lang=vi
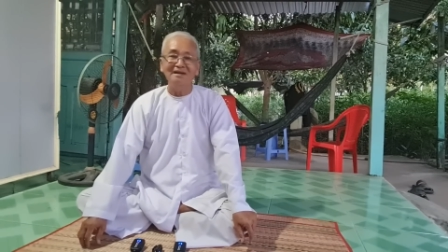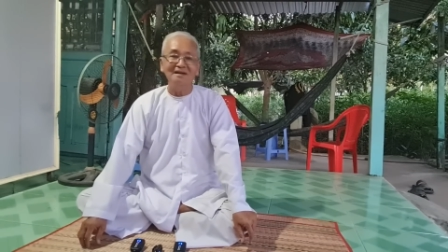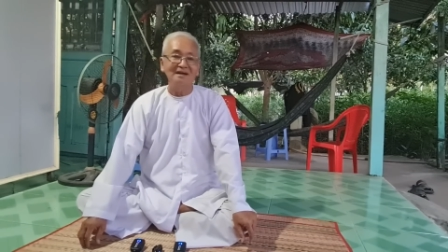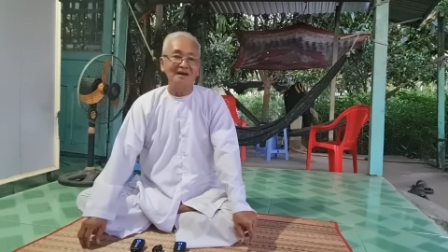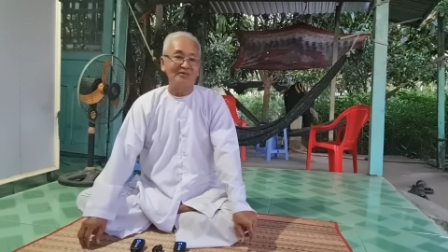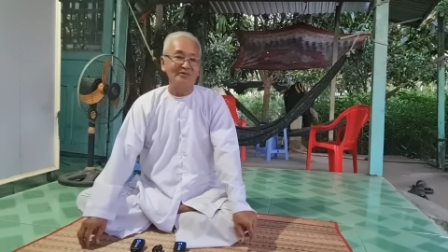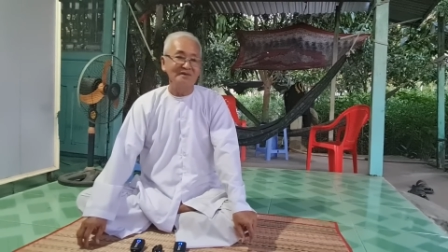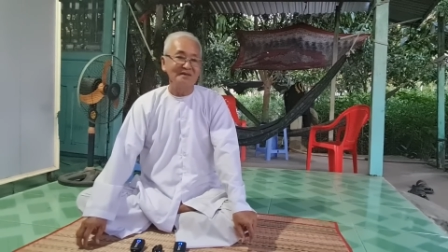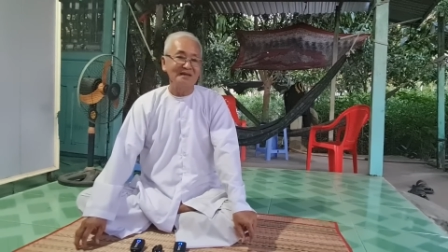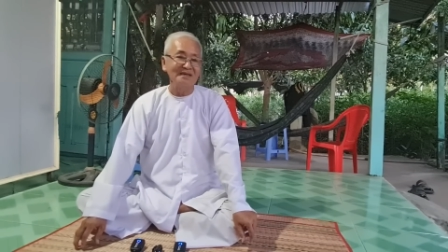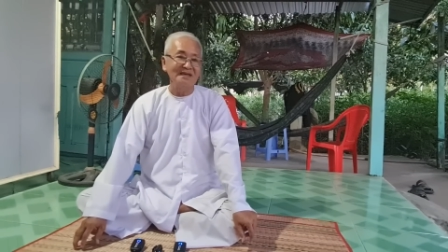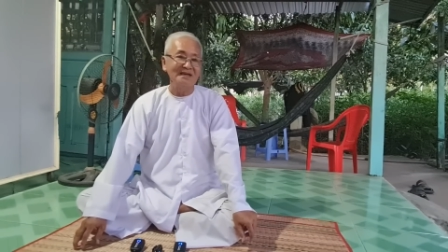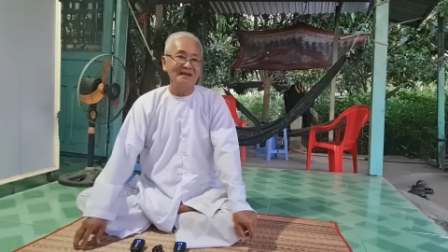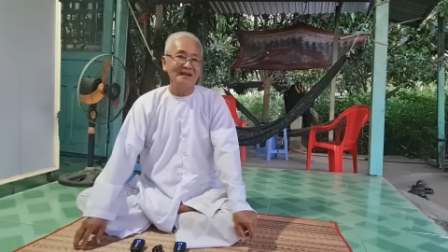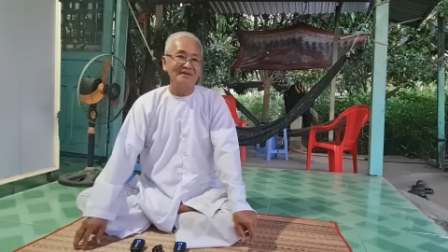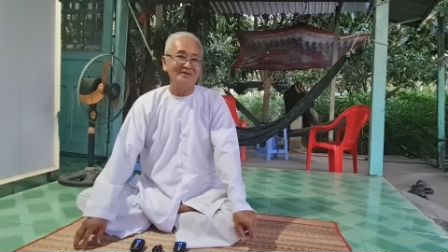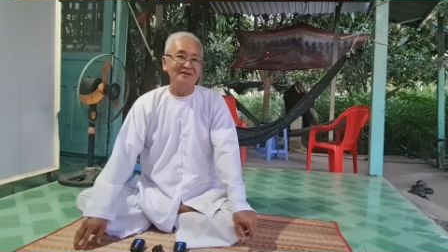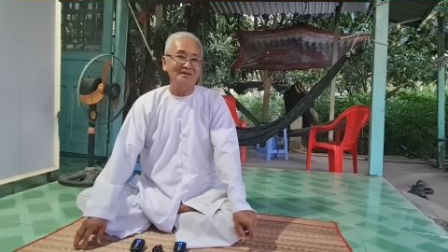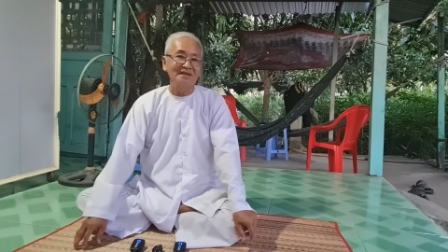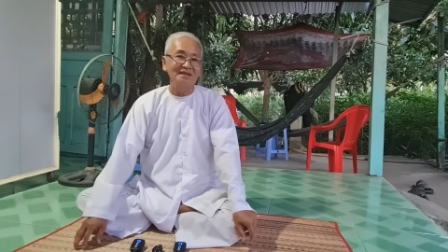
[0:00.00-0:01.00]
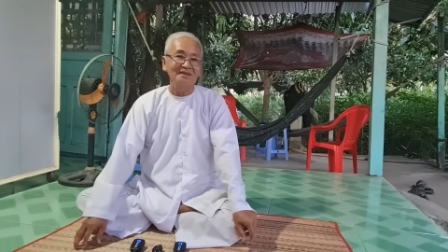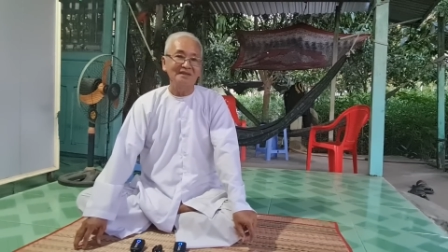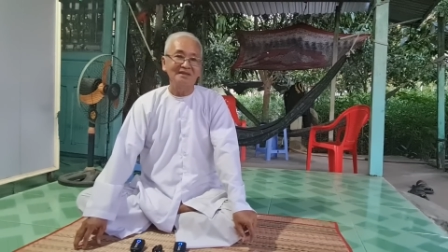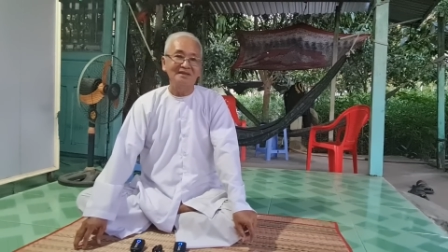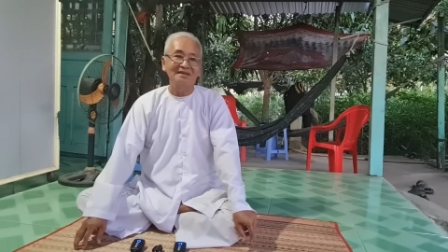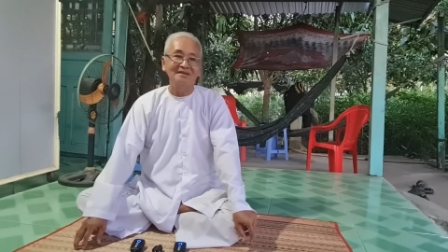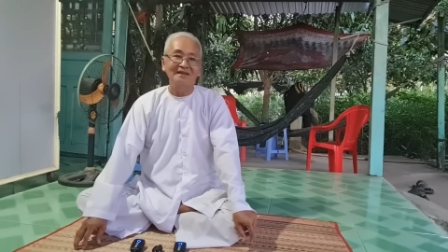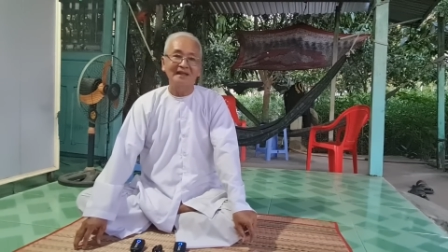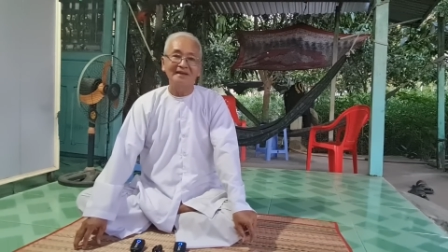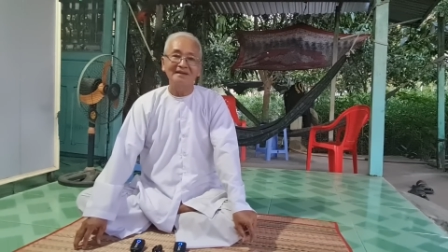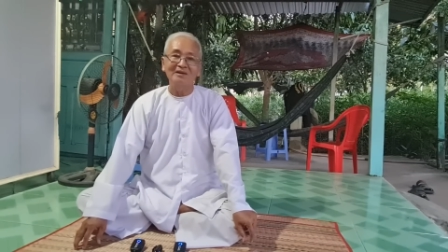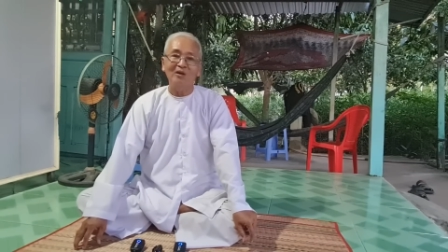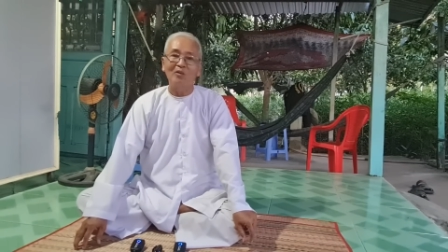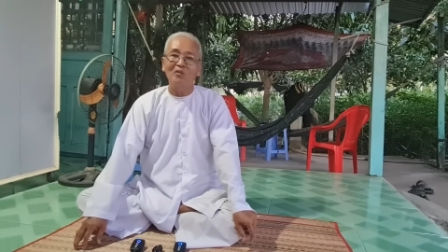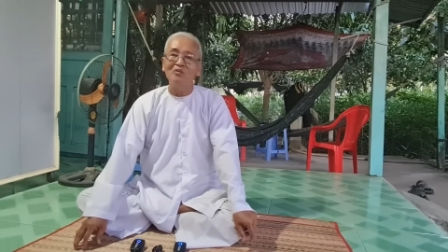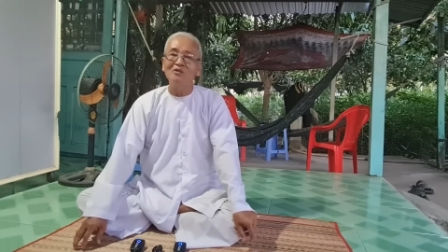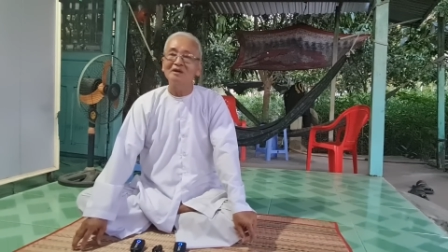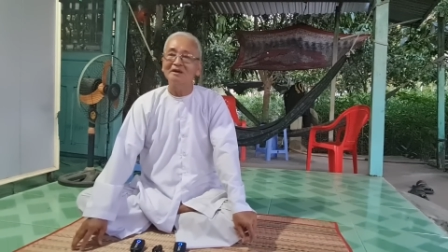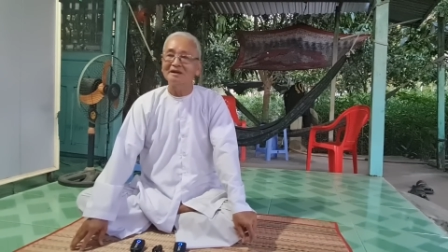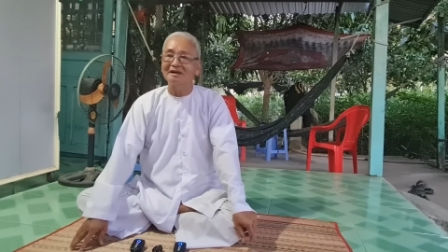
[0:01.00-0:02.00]
như rồi cái gia đình đó thì lãnh
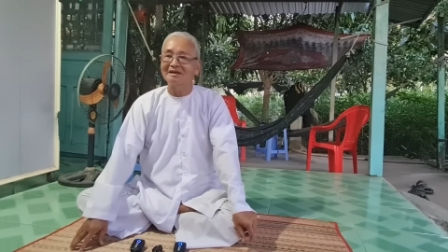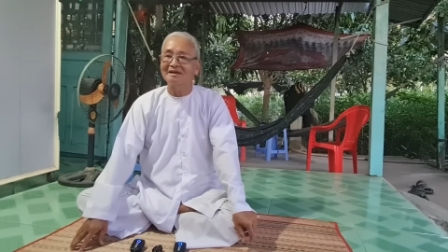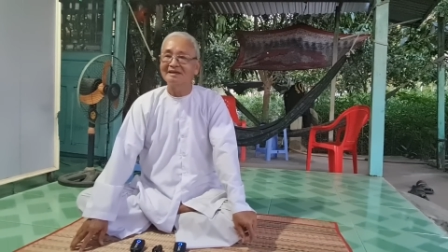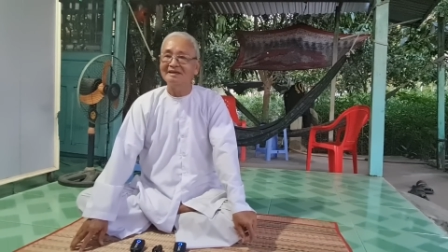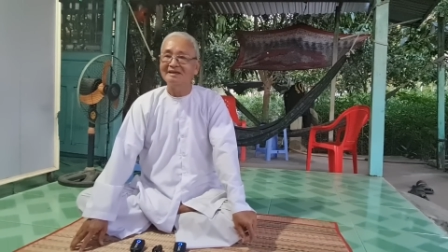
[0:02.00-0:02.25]
đủ rồi